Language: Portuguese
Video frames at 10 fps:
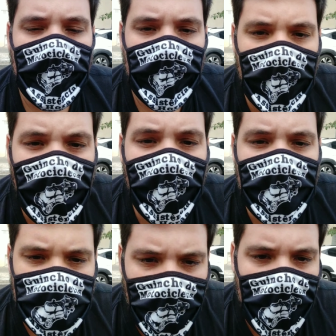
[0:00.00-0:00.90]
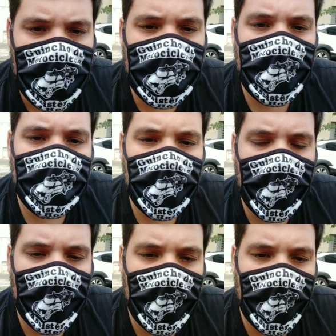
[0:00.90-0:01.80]
infelizmente,
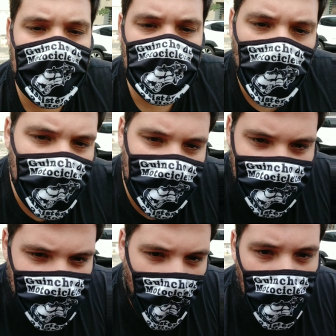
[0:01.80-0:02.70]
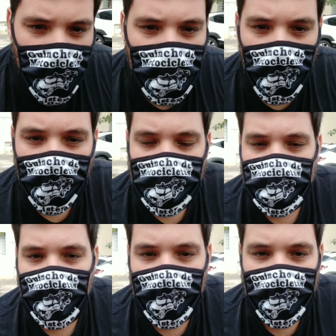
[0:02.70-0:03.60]
é, desculpa ficar um pouco longo esse,
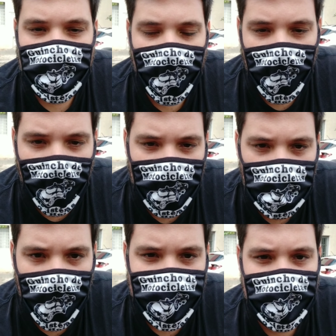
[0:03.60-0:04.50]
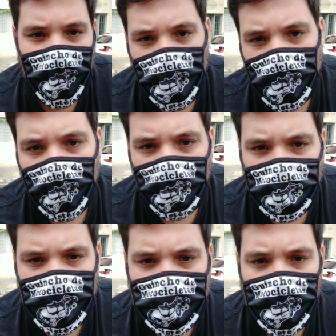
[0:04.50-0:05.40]
esse relato, mas é o que
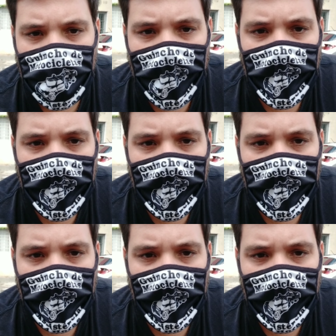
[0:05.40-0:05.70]
aconteceu.